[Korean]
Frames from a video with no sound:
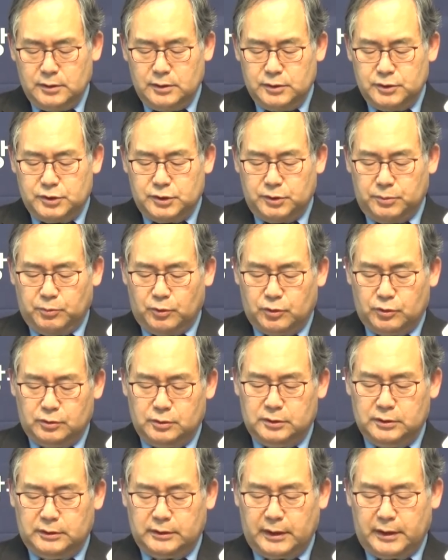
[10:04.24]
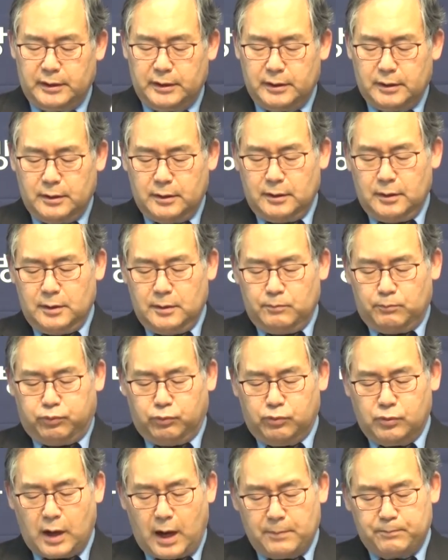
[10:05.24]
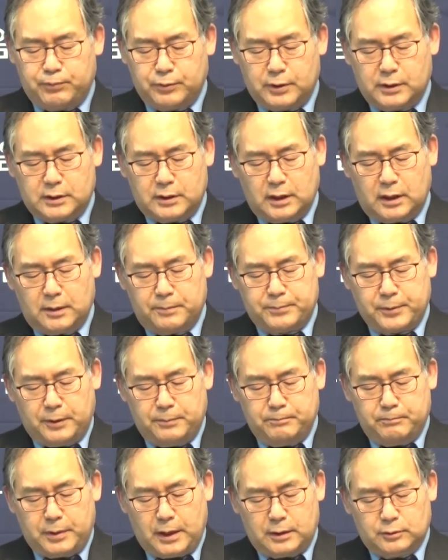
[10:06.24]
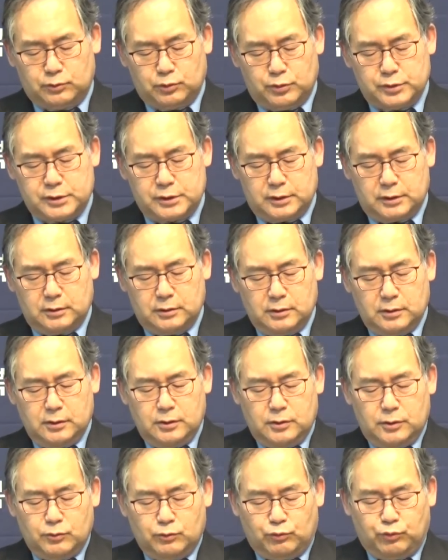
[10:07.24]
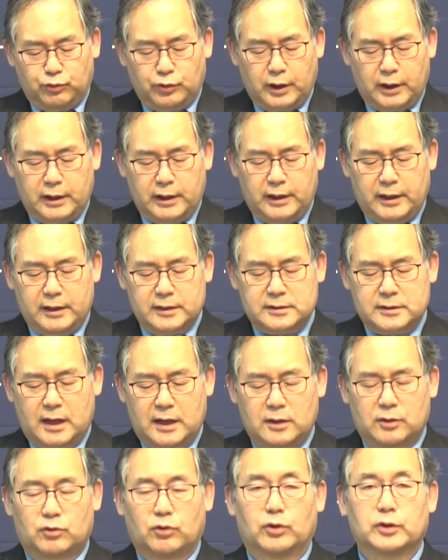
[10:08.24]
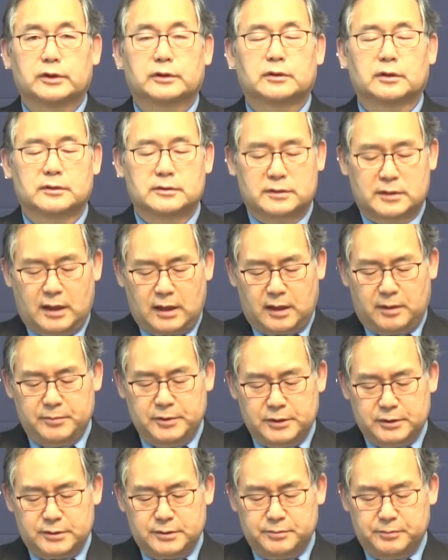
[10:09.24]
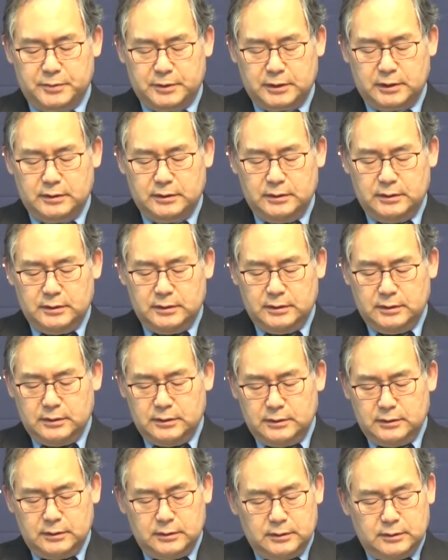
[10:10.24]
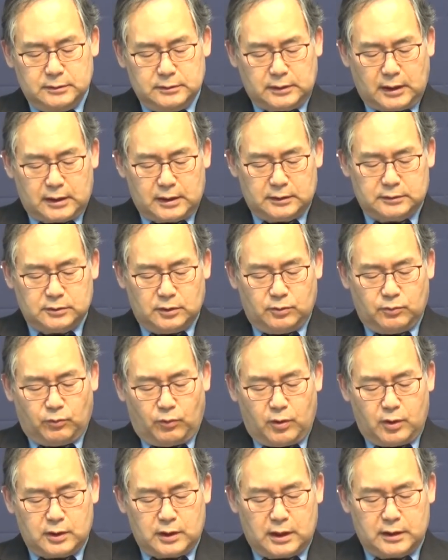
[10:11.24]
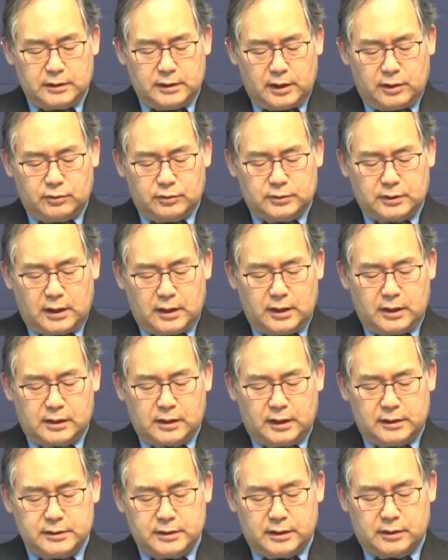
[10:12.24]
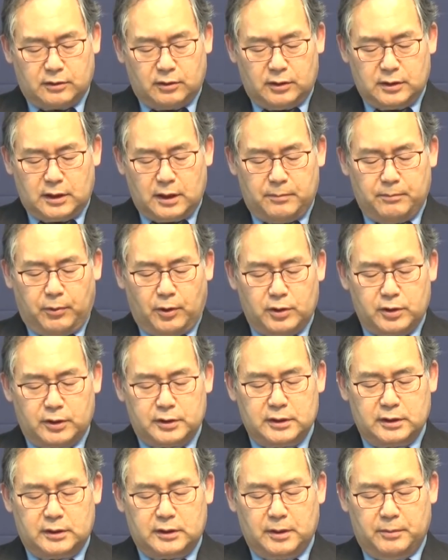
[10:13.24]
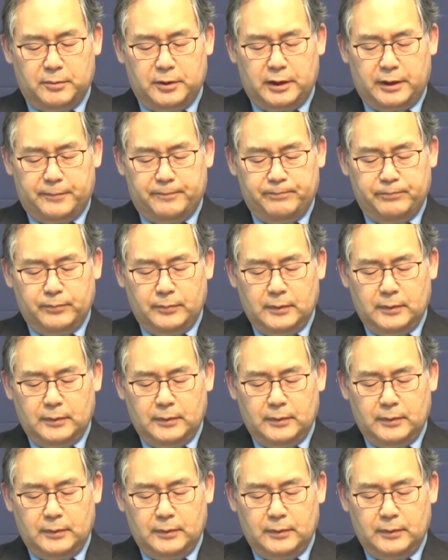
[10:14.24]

시몬은 그때 북아프리카 변방 도시인 구렌에 살고 있던 사람이었습니다. 따라서 워낙 예루살렘까지의 거리가 멀었기 때문에